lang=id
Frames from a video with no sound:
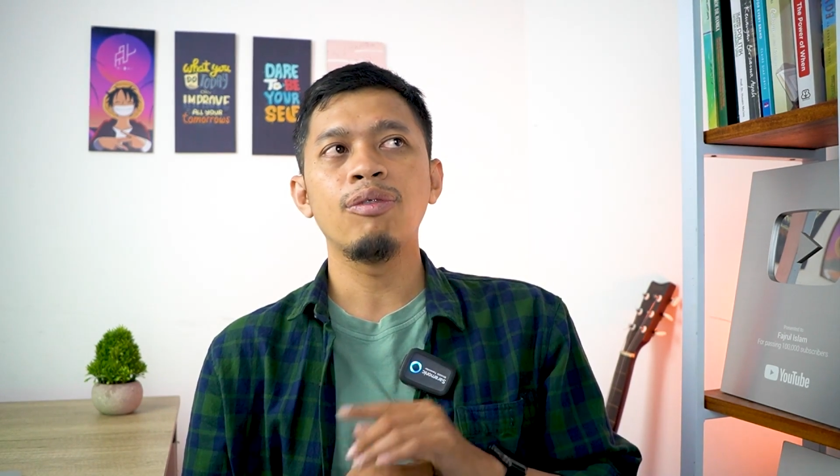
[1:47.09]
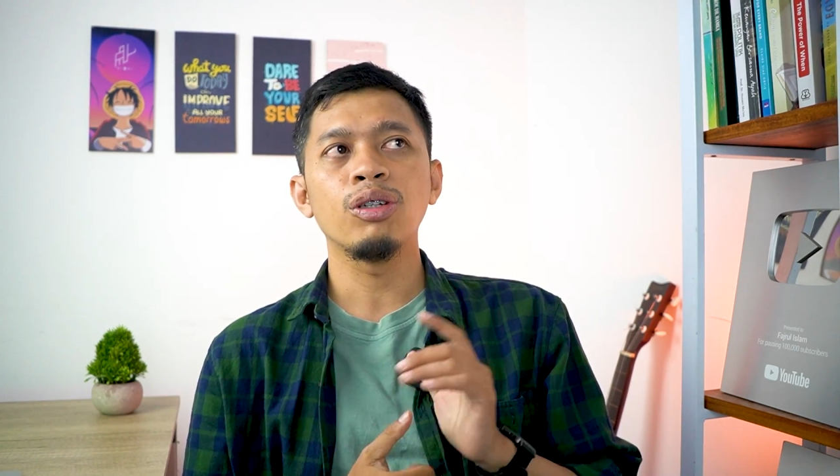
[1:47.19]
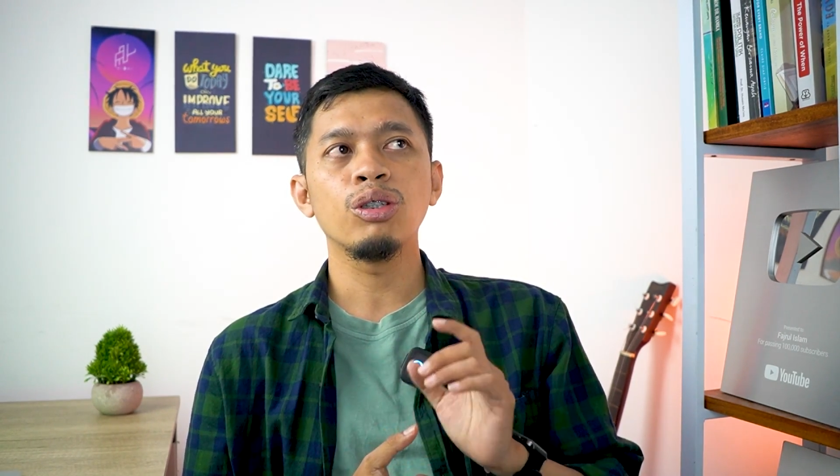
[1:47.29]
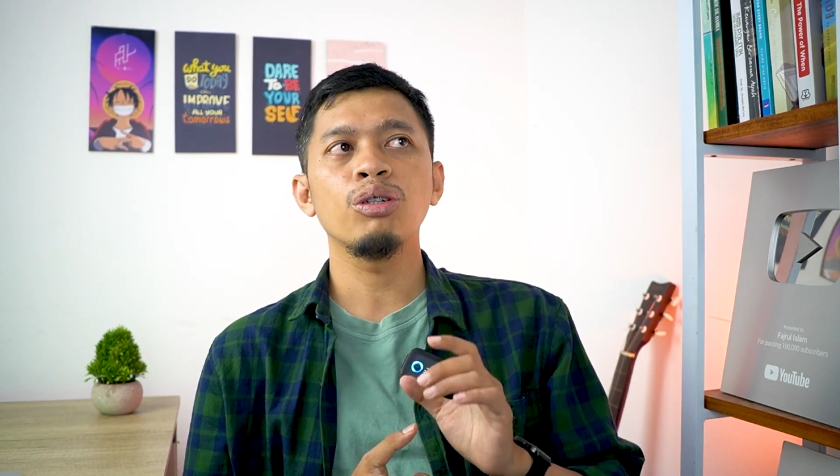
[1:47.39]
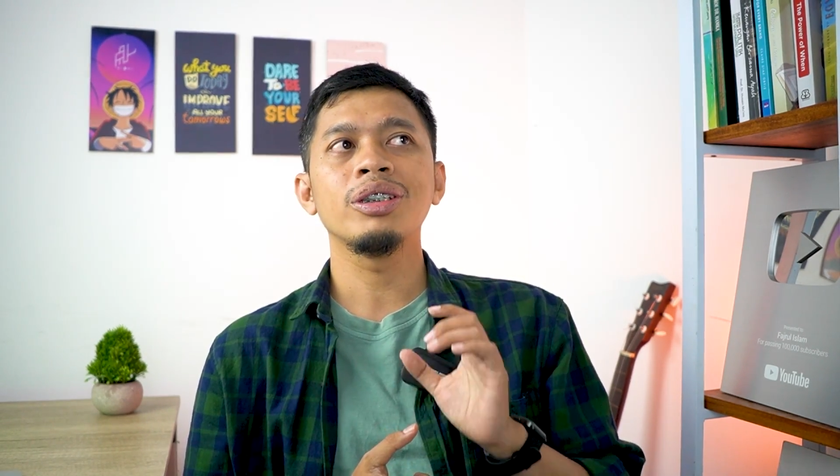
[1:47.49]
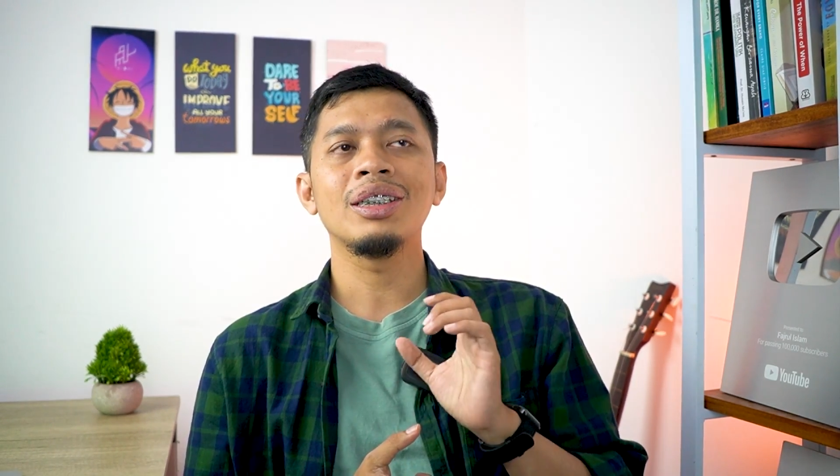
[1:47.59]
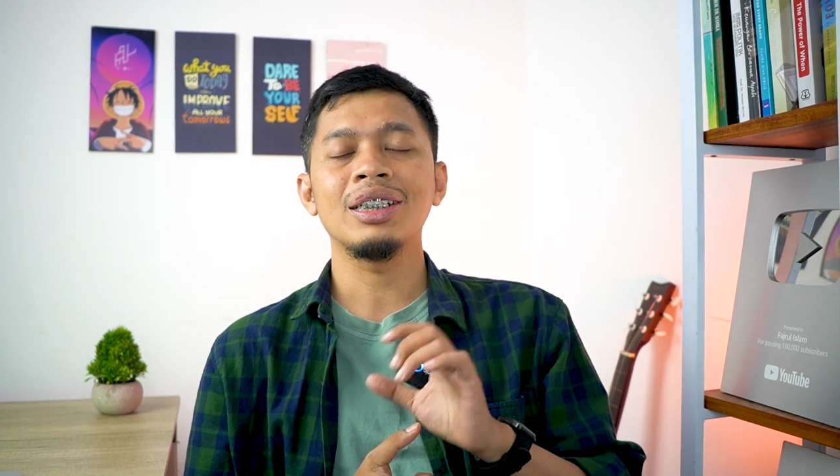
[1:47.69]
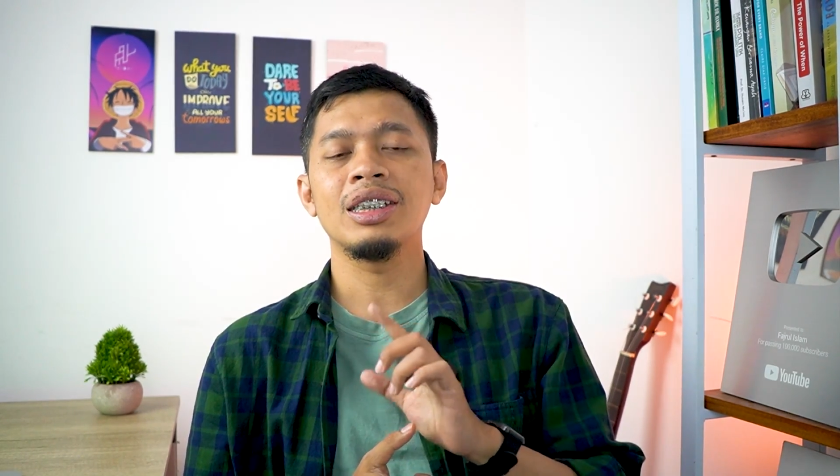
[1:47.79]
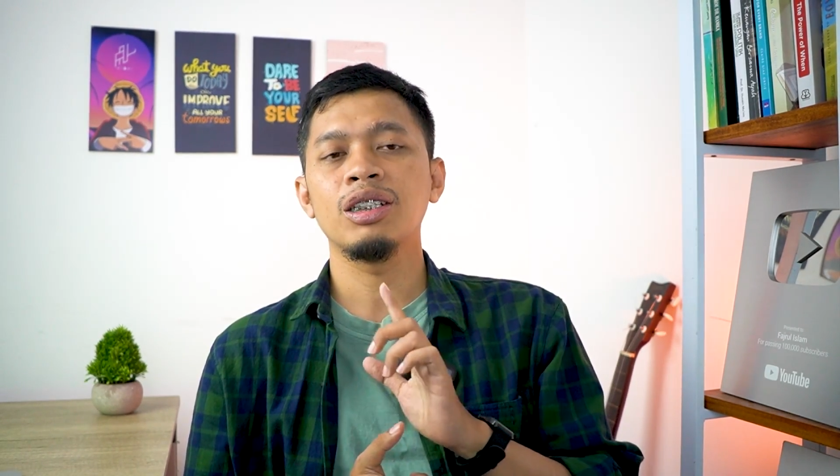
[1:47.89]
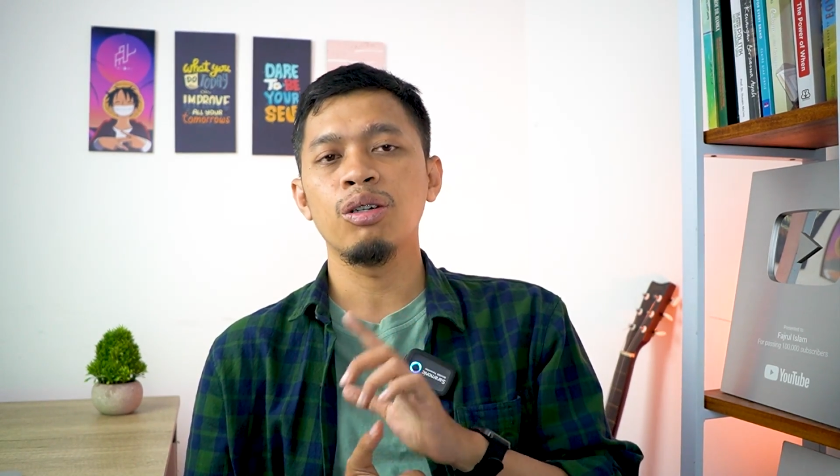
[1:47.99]

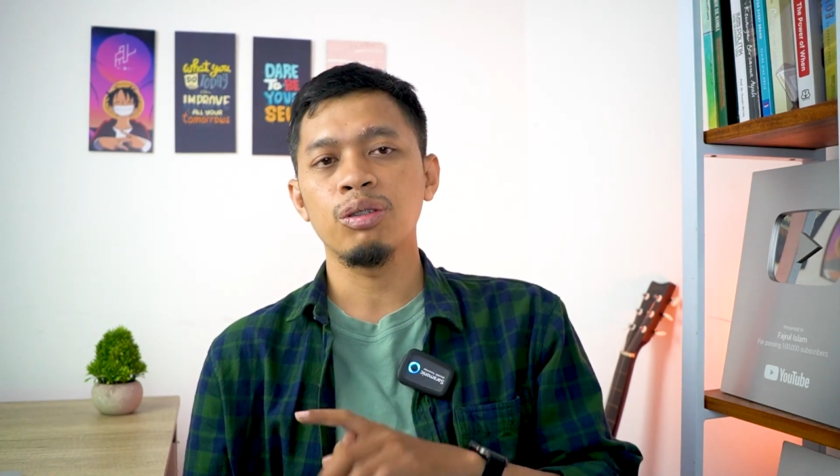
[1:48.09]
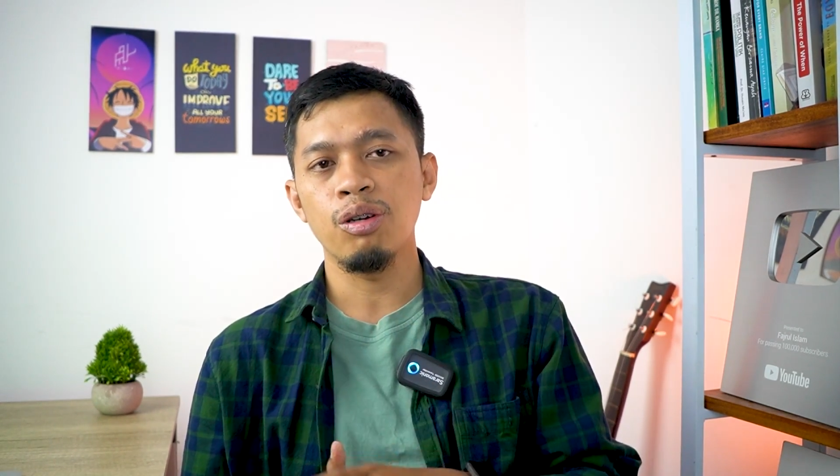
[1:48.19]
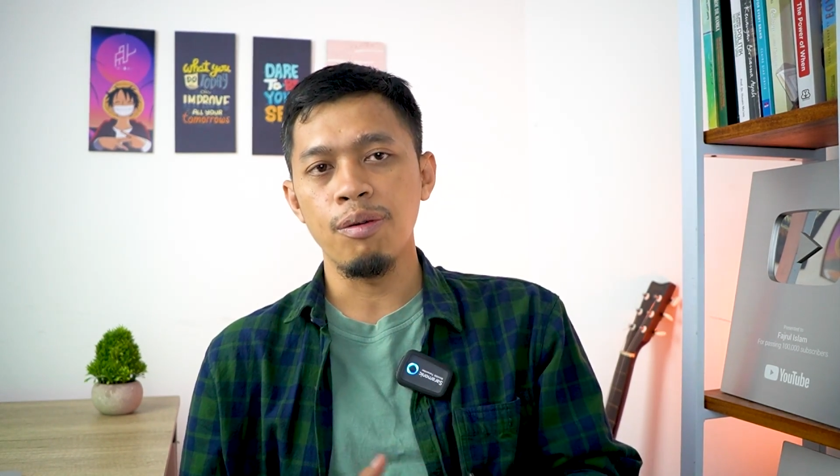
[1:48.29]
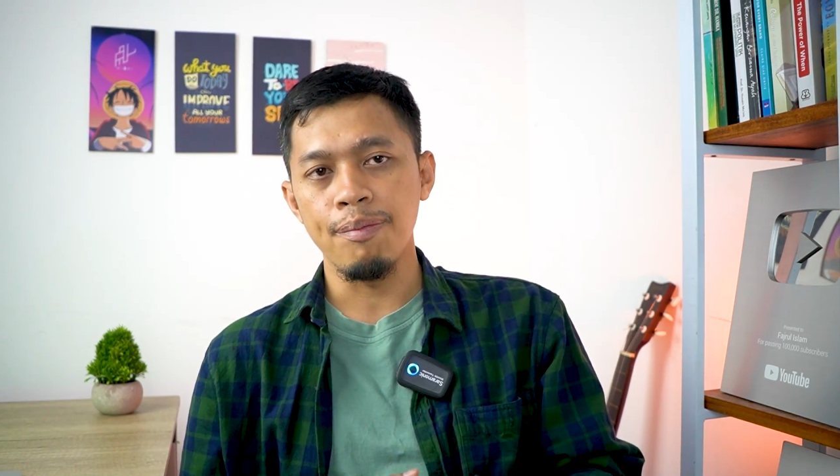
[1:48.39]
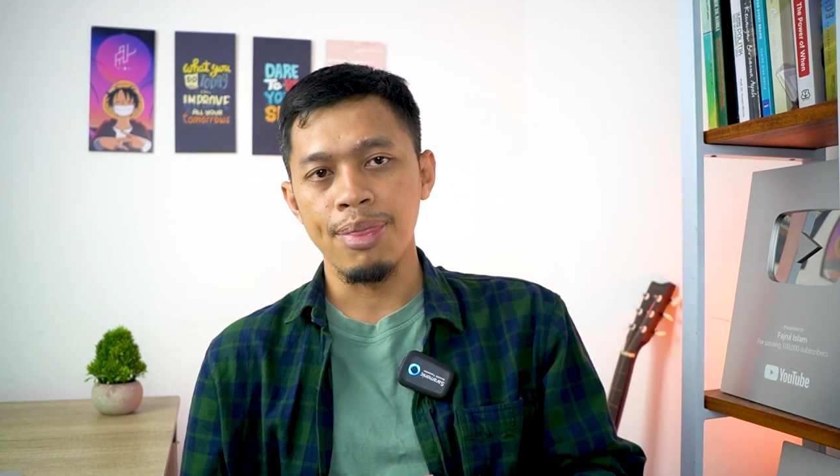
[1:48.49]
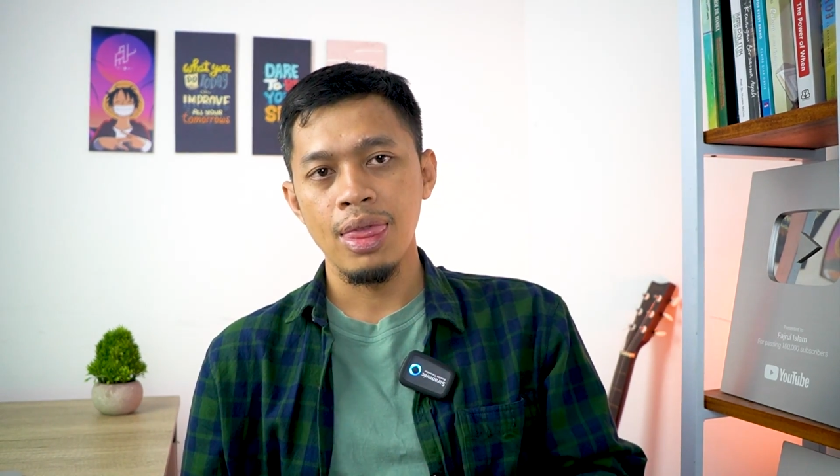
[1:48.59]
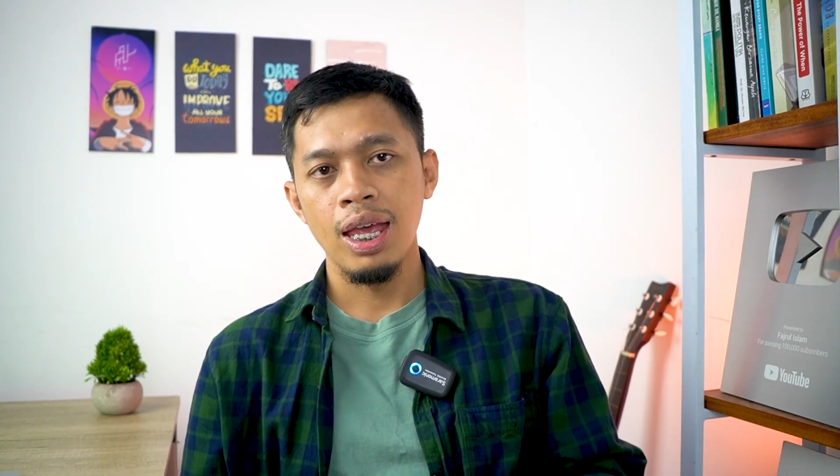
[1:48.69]
photosearch.com.